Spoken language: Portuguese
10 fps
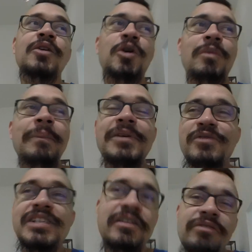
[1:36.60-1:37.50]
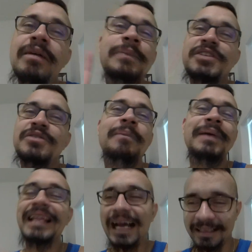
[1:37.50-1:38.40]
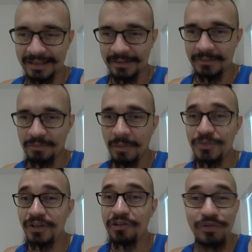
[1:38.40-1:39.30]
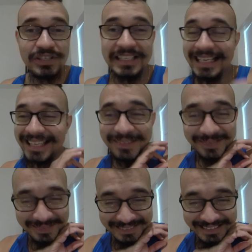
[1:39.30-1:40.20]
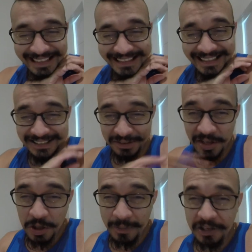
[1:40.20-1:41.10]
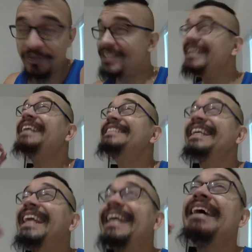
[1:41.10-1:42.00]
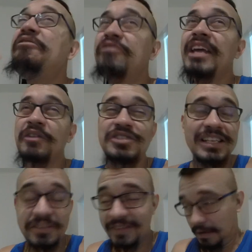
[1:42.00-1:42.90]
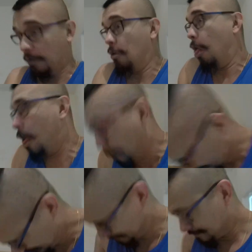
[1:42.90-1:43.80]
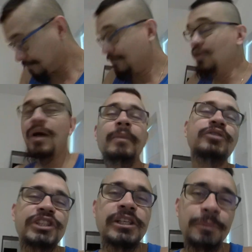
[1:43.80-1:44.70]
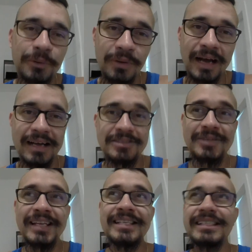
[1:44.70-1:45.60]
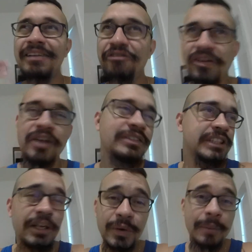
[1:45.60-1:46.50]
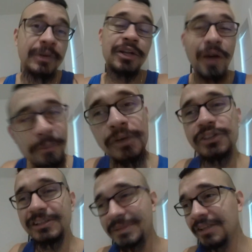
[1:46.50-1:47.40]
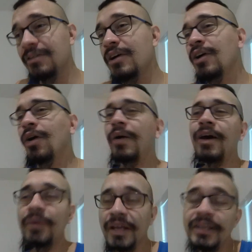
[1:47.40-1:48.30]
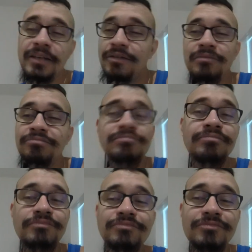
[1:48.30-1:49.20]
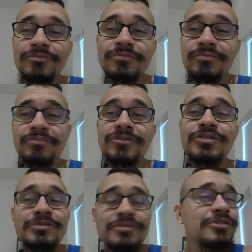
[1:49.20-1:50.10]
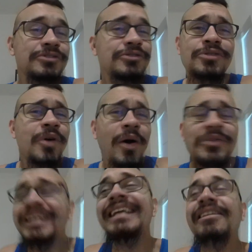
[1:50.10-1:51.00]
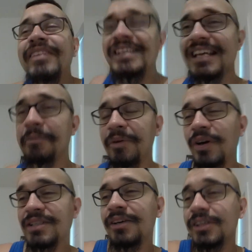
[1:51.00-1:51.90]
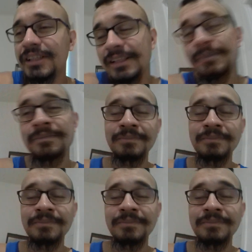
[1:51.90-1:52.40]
uma, você vê uma pessoa pelada, uma pessoa que você não tem atração nenhuma, que você nem sequer queria ver, que você olha e fala, hum, não é meu tipo, no caso. Não é que seja feio, é que seja ruim, é porque não é o meu tipo, entendeu? Ou é alguém que não... Não, não, não tem nada a ver, sabe? Uma coisa com a outra.